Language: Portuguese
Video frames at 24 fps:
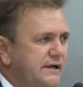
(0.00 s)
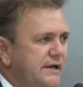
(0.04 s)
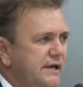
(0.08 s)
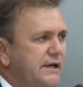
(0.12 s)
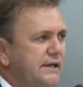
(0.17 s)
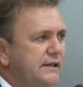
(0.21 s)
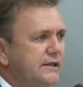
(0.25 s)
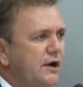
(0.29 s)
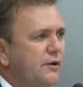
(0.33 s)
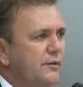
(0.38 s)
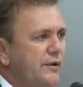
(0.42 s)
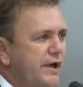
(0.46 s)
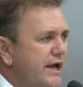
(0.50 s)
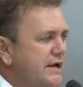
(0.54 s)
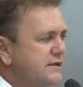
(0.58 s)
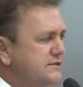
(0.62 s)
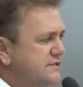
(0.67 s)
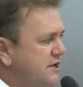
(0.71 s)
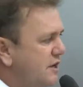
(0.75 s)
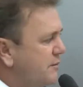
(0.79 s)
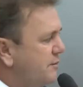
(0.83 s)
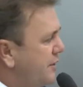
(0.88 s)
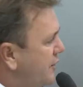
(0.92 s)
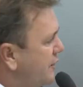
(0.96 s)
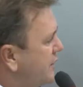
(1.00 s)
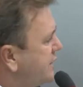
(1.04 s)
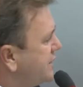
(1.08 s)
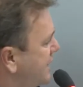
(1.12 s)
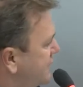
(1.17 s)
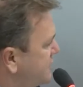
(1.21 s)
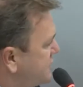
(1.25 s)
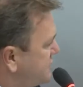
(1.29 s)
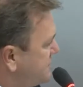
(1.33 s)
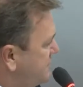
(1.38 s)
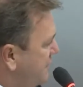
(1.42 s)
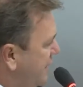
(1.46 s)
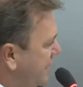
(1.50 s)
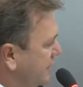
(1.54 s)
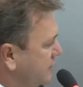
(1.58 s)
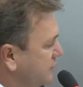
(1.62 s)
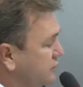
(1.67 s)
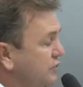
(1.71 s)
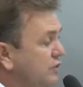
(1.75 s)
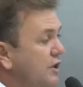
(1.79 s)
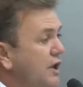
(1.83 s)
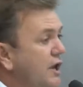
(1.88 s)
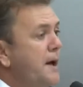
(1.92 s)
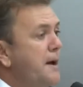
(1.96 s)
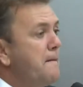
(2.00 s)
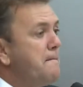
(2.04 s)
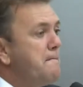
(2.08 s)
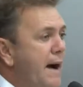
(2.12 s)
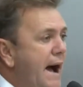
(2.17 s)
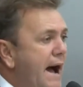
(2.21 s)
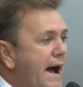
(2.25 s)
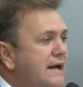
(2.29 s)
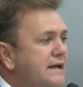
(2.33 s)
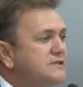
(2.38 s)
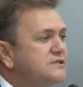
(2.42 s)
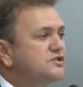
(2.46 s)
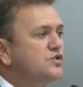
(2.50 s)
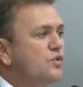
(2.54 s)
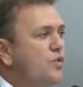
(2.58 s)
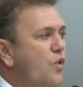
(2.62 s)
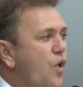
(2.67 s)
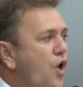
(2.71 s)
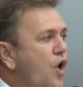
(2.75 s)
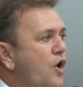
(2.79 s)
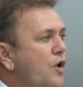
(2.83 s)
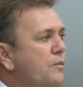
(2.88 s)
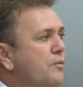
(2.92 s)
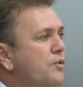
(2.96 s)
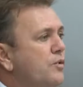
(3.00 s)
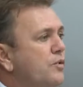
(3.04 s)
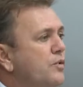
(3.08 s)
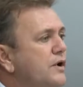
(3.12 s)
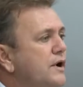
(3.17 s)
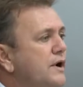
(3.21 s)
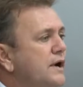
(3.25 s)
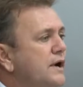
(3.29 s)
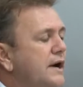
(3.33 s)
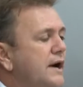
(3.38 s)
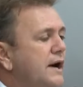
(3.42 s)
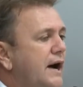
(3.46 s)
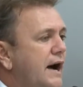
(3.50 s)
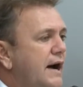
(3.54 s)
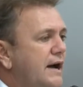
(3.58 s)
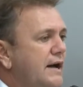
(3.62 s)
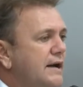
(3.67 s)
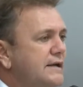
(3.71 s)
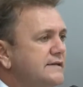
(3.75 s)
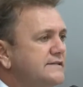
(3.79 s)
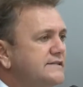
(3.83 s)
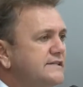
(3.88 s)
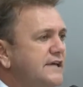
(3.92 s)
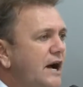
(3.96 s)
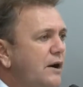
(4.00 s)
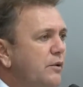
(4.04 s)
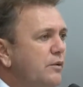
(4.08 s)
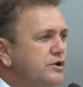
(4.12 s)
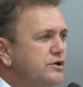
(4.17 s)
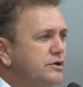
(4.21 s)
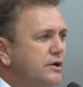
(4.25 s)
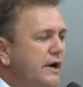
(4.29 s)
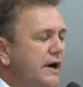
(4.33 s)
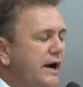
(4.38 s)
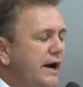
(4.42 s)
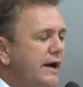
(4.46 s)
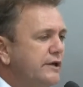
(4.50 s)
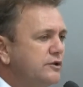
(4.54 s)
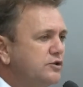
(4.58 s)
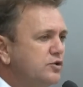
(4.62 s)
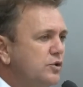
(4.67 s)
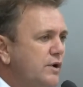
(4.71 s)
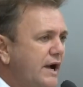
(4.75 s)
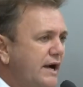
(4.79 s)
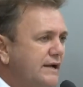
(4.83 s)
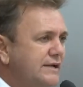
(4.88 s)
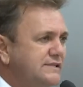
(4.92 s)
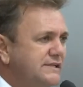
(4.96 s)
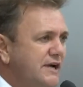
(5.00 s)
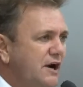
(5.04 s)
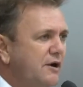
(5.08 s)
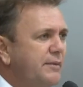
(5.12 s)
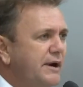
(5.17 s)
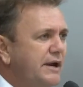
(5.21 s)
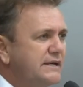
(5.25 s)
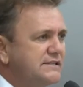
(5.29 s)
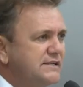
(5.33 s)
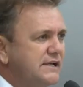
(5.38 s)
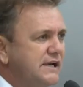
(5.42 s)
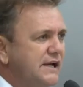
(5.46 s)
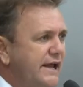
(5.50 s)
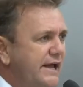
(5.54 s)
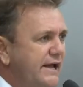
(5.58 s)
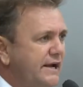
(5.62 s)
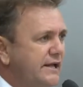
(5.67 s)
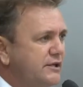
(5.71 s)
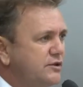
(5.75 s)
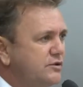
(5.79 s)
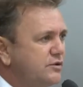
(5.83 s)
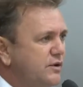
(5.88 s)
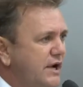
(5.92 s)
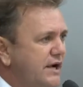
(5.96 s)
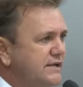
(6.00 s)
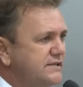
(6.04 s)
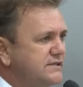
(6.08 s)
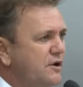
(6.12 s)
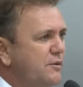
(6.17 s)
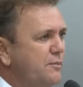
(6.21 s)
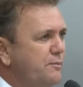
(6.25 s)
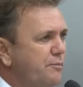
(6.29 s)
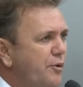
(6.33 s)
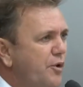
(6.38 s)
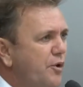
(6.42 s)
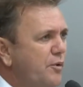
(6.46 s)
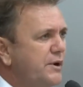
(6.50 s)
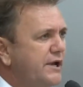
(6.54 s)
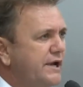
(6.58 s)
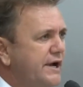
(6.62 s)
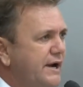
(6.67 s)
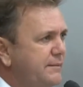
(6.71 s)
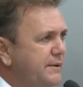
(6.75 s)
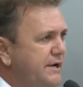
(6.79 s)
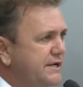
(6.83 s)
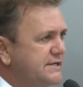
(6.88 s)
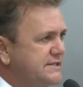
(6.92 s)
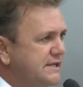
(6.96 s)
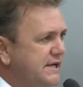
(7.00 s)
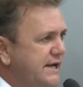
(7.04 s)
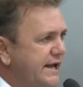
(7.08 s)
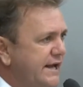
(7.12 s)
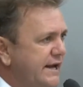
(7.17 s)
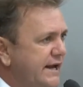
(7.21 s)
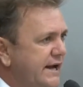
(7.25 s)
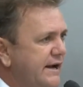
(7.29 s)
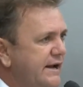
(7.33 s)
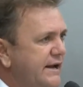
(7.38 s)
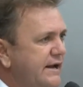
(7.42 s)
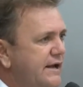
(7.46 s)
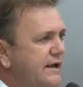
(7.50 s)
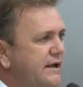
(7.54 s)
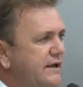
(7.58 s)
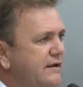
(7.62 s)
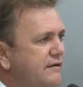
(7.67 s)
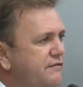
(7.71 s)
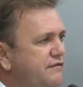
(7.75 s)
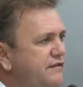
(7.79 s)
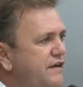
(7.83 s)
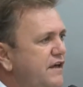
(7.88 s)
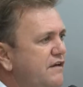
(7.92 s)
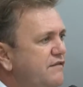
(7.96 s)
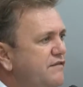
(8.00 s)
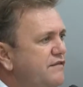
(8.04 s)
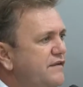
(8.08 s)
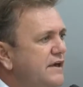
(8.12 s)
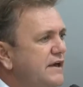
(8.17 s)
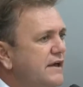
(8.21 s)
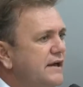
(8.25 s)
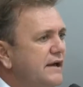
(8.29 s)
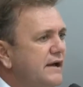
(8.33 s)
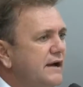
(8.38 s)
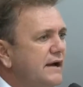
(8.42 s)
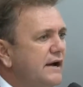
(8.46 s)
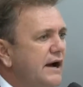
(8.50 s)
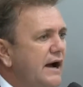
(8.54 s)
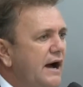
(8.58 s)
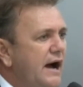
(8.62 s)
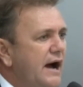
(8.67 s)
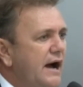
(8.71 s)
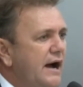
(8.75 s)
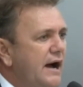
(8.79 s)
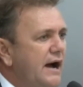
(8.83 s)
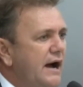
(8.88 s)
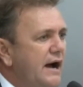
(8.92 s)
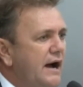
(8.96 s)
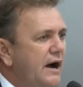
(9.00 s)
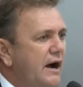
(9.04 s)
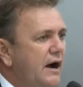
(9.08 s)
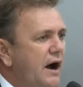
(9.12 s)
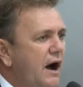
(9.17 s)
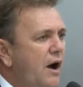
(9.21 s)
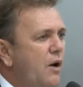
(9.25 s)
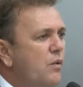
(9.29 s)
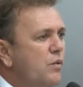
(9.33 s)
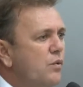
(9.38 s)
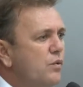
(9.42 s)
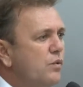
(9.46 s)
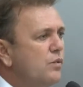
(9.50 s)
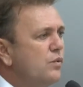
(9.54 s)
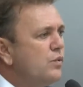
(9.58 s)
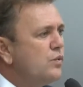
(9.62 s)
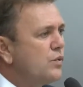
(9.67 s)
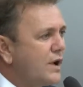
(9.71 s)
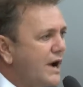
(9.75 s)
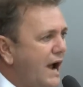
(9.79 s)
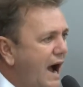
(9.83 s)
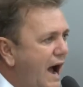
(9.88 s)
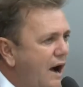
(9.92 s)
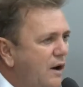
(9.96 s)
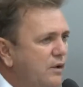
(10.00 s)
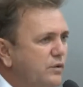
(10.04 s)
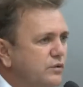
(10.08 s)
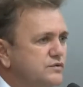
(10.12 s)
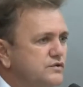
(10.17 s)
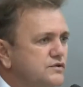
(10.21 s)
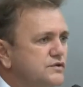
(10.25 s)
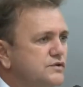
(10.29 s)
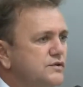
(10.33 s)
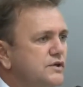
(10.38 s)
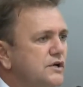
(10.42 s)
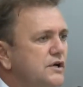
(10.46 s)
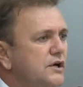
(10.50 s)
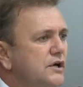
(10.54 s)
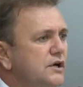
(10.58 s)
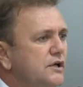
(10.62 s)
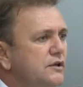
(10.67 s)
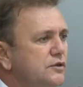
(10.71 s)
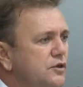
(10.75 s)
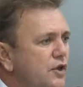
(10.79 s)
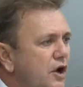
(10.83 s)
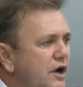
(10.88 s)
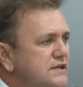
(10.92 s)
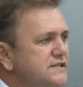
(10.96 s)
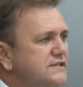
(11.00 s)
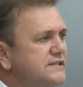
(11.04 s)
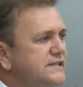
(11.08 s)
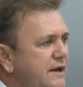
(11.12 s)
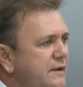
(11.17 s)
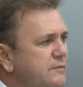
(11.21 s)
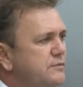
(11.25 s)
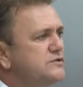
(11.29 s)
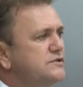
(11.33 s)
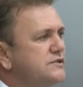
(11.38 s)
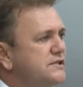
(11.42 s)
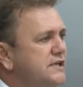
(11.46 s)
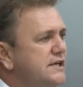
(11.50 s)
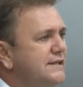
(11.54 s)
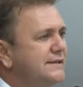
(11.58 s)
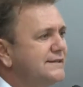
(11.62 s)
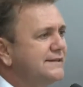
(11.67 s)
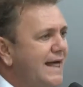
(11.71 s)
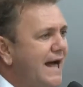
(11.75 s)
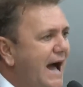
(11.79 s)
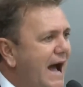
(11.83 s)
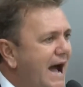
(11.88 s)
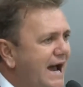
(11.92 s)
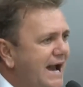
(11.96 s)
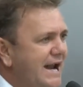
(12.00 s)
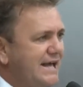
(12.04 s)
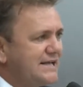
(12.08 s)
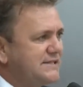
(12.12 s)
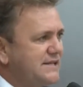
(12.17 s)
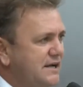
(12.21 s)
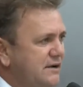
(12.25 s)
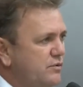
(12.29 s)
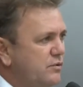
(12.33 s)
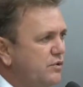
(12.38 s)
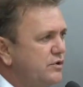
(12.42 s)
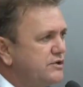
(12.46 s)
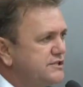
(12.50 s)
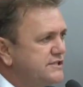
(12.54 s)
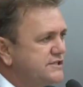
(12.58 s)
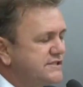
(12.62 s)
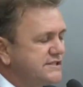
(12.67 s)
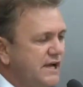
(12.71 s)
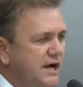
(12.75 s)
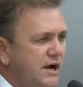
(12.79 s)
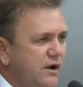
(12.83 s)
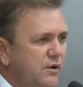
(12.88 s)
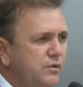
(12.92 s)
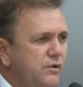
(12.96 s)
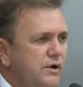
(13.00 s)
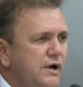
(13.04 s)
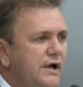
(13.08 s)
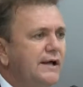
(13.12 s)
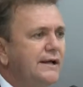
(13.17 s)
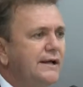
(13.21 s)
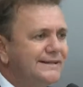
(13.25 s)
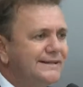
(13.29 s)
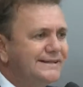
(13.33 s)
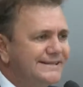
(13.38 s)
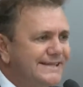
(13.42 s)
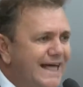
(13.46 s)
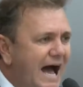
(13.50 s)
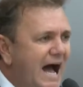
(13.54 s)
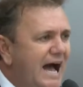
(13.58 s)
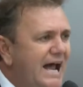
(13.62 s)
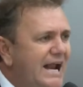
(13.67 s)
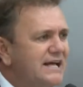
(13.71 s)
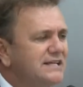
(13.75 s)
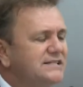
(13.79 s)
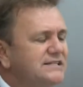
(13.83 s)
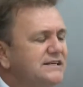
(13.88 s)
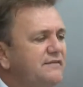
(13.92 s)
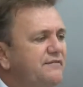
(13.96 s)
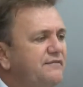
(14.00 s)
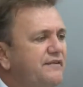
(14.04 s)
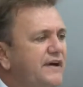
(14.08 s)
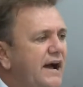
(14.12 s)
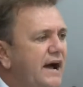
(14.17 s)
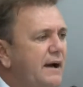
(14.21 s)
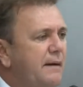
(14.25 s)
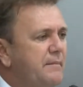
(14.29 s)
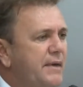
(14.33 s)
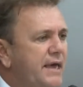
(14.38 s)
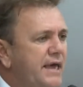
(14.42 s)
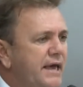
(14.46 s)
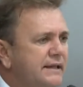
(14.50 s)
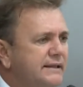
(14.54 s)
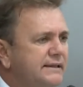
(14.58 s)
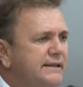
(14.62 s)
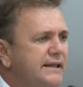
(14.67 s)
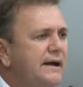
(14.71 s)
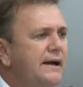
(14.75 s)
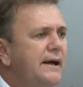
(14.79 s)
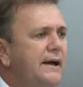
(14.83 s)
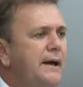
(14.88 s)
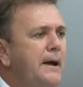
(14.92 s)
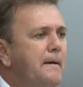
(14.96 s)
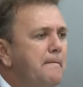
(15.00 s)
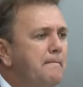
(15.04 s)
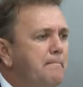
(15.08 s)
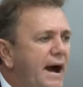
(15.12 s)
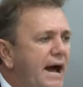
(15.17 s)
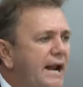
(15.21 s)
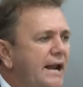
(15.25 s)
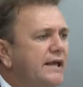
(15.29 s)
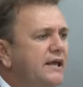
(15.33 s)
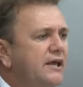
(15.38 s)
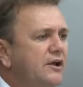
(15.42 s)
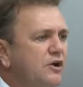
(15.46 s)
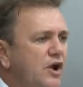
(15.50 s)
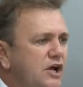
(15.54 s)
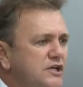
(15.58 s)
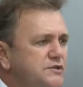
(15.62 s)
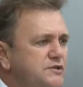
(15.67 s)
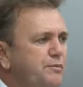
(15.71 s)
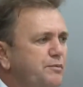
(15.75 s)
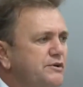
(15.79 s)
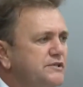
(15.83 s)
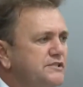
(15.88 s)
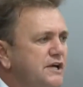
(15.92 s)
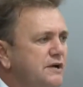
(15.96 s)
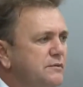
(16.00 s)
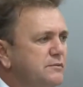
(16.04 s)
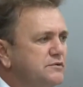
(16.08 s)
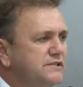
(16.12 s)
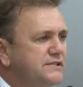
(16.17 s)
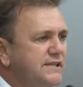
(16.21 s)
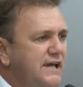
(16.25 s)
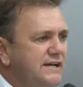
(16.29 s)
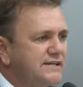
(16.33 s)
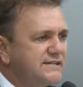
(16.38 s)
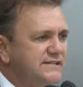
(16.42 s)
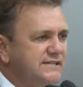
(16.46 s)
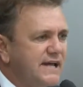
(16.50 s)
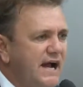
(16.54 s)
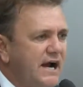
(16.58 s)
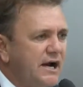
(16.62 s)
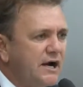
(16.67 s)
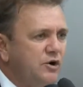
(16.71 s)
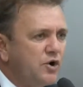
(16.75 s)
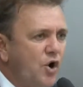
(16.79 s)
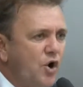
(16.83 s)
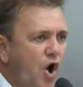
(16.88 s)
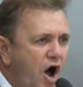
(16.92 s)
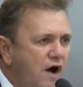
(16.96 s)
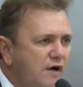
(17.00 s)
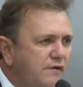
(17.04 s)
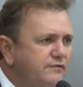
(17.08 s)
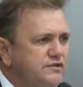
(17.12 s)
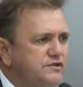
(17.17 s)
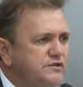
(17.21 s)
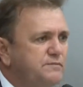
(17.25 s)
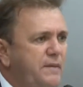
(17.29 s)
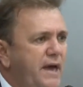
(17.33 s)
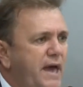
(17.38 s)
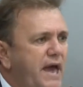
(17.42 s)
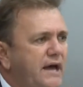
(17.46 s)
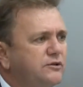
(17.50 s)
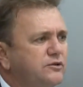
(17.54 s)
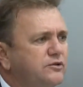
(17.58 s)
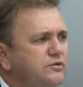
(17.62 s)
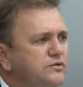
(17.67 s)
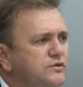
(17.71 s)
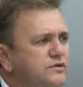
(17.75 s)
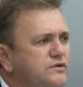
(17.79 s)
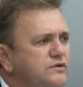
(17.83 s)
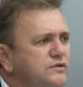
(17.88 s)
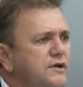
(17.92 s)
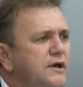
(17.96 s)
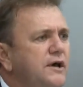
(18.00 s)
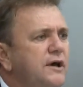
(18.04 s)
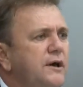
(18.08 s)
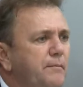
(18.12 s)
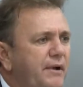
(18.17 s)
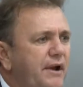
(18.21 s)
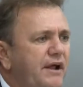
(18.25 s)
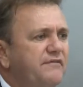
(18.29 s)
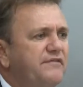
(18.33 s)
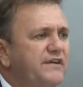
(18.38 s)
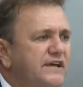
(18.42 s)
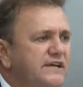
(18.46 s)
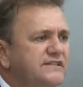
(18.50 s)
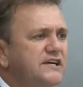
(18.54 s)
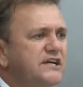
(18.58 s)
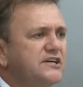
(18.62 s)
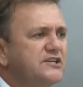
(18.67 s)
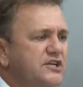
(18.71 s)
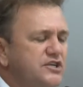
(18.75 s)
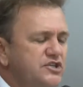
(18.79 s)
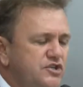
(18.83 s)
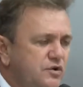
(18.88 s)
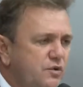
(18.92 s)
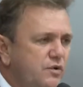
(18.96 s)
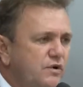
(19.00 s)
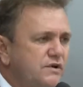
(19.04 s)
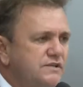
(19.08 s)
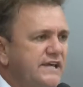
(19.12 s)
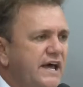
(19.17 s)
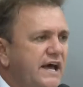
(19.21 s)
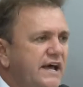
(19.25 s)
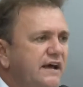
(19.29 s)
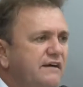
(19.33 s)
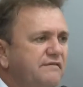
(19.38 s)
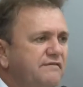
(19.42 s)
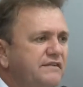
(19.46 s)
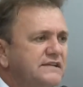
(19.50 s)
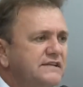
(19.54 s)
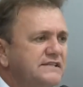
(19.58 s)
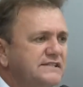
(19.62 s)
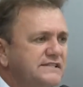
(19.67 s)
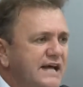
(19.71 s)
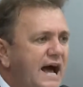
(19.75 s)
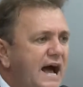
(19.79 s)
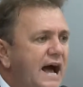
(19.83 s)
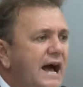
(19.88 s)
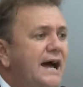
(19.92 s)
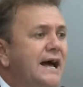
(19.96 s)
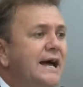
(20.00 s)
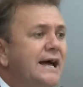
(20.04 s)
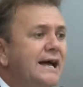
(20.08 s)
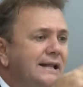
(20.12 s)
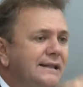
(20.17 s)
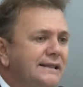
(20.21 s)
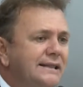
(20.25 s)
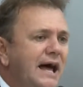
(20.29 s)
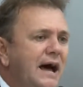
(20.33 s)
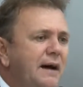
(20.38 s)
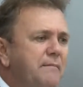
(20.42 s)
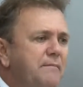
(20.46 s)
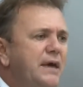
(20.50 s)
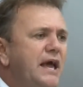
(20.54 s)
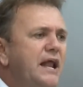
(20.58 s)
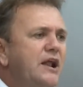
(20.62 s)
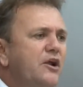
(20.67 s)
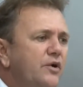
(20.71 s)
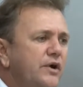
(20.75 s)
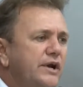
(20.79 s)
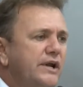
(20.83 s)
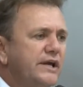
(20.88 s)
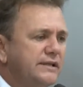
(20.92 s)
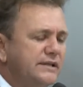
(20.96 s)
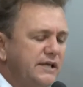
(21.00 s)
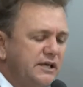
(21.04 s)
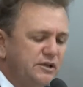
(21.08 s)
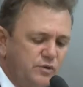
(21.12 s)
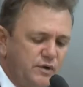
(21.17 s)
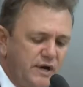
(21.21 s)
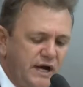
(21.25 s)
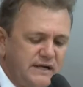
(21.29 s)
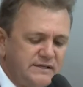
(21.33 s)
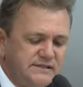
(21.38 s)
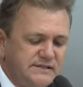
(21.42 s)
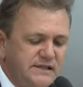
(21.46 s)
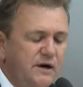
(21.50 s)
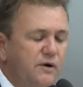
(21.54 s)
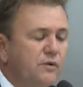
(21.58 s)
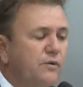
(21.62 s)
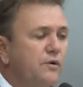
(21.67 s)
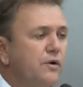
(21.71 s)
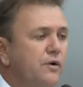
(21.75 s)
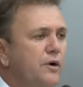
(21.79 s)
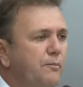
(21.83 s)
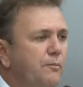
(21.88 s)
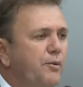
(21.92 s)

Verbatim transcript: Isso, então, esse é o meu entendimento. Mas como a saúde, a educação brasileira, a educação pública brasileira vive um, um caos, nós temos que dar essa condição, dar essa ferramenta para que nós possamos testar novos métodos para ver se a gente consegue avançar na melhoria da educação.